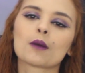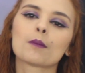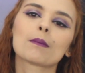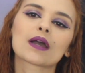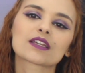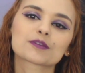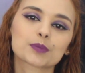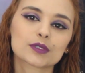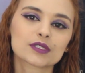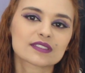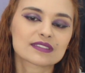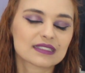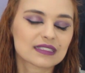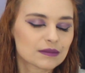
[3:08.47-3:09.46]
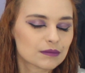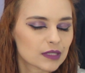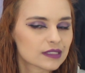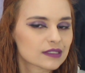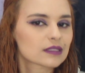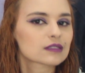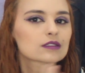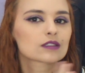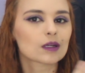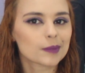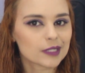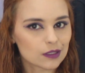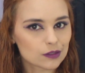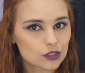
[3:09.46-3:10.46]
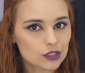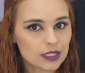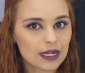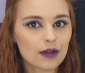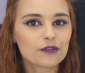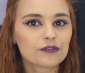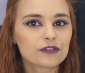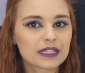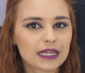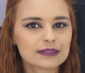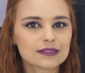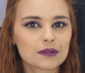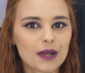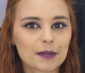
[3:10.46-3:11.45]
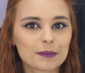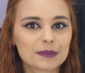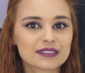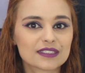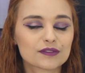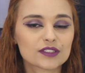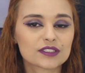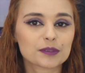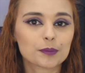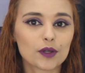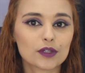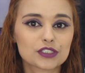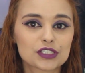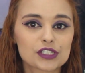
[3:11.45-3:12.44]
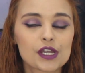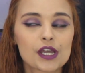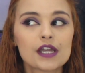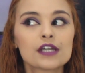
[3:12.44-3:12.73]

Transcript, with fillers: mas por cima, assim, só para dar um geral, finesse são armas que você pode